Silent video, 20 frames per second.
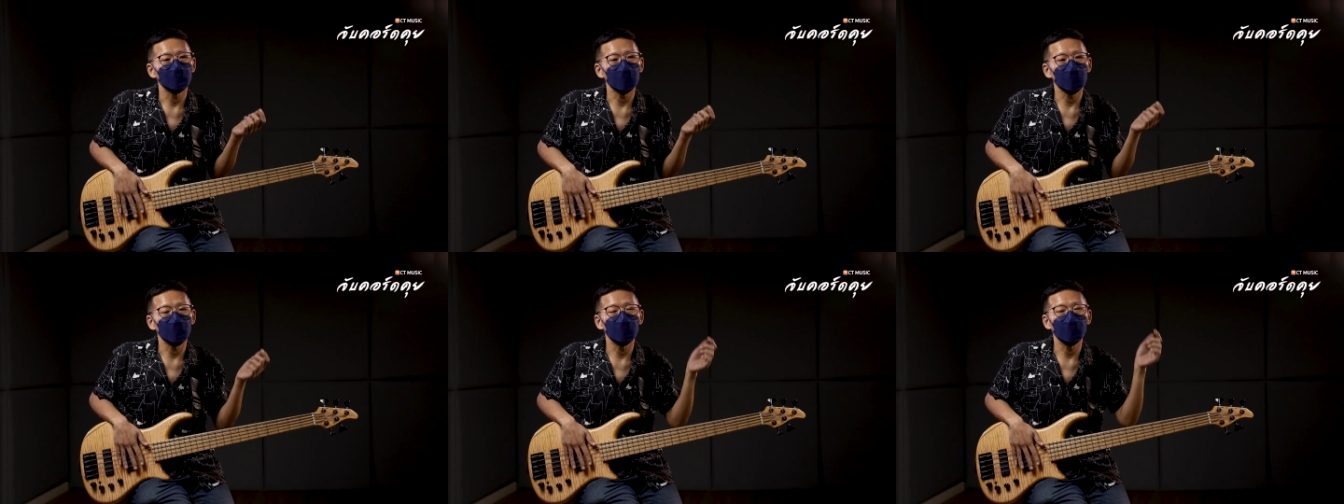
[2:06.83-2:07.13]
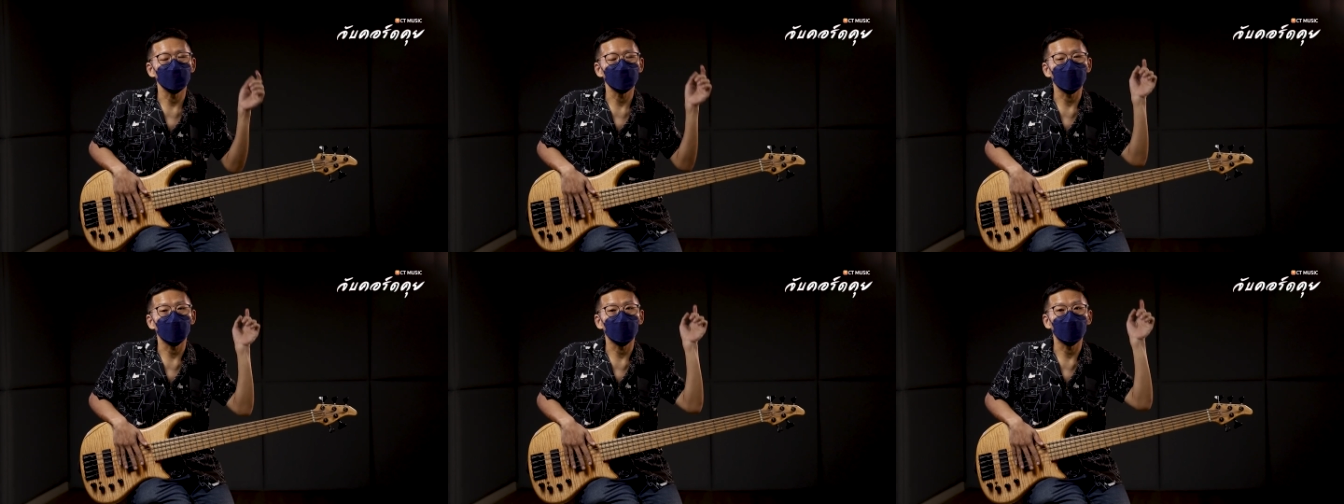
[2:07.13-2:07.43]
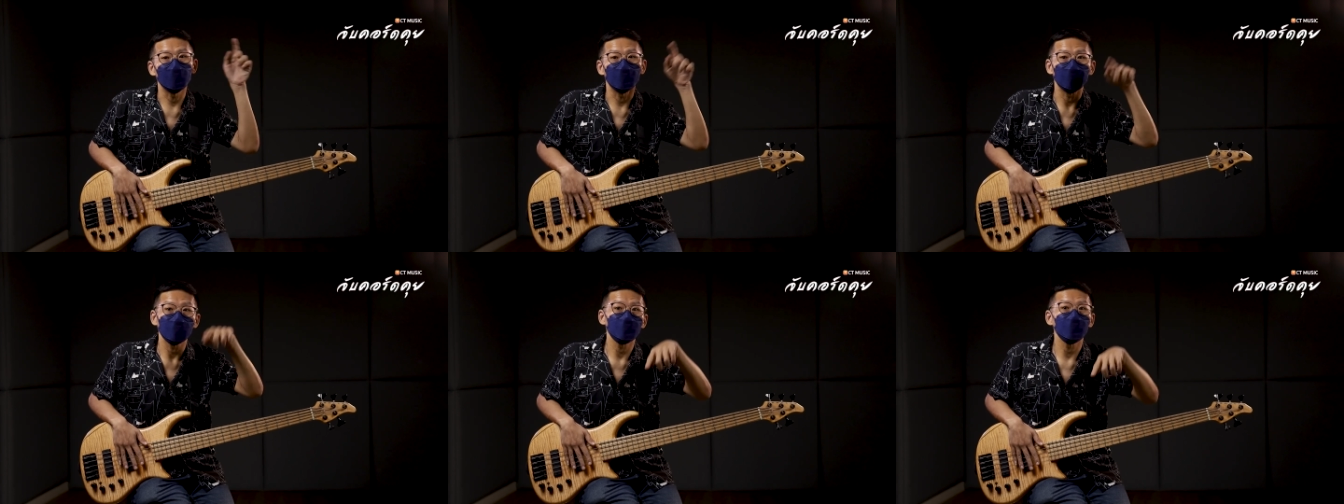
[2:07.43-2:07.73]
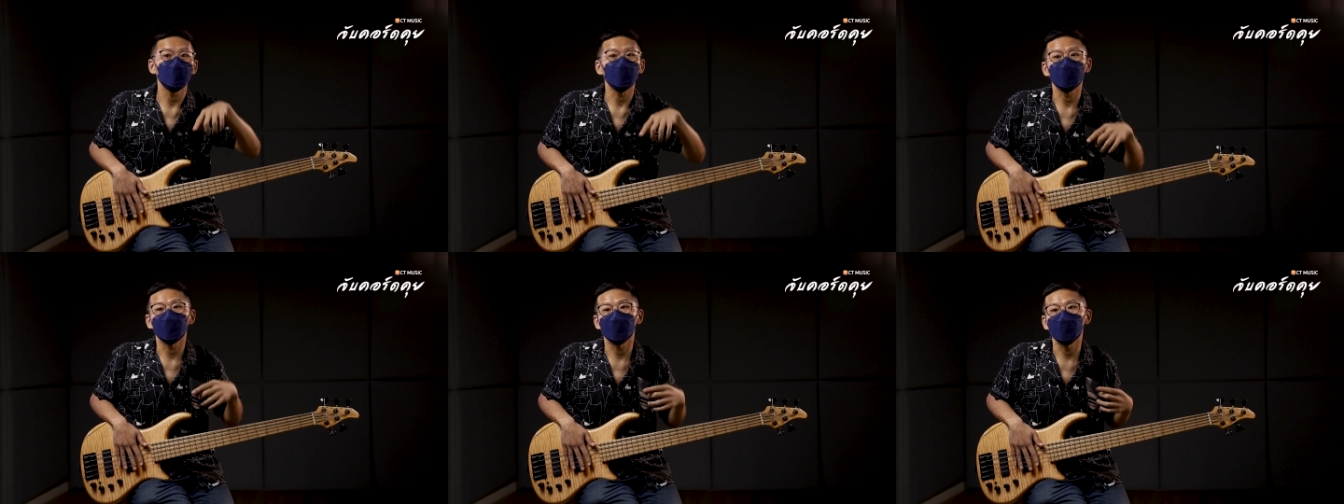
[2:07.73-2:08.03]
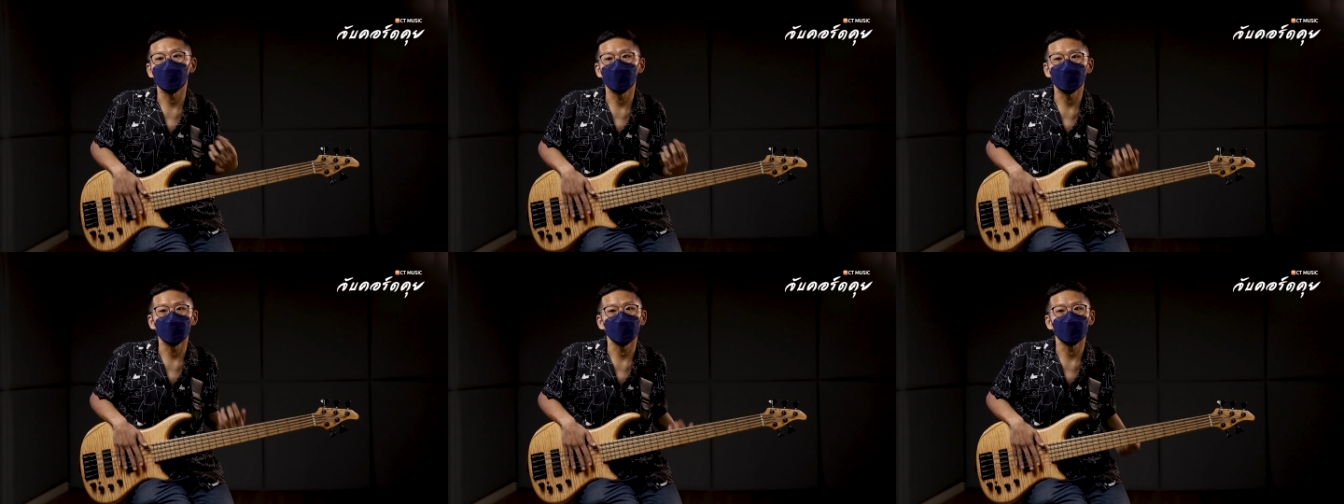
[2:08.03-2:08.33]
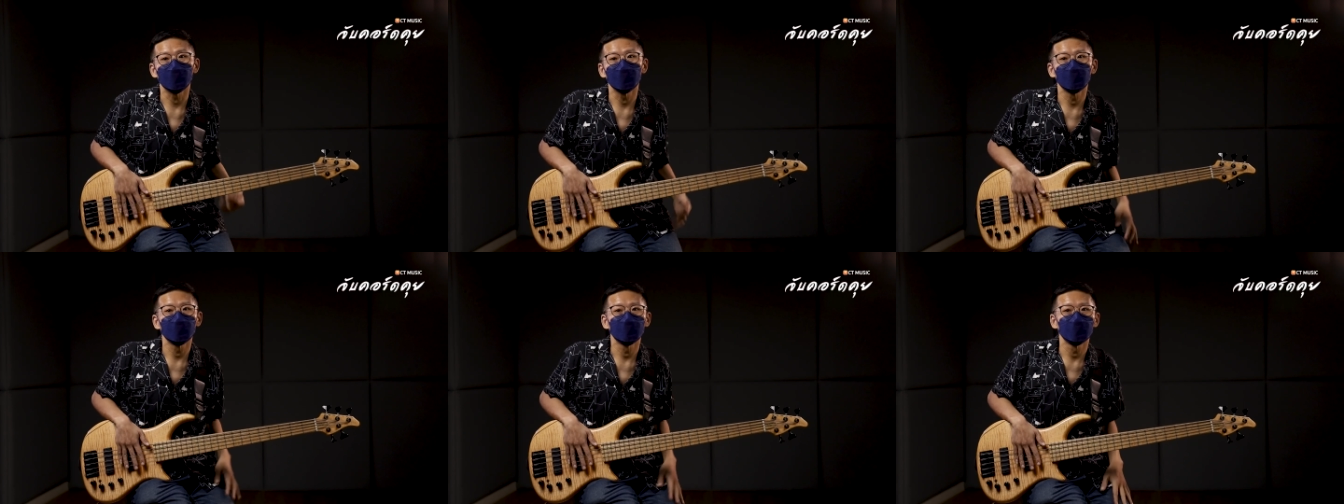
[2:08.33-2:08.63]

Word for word: มทำเพลงใน RS มา อีกทีหนึ่ง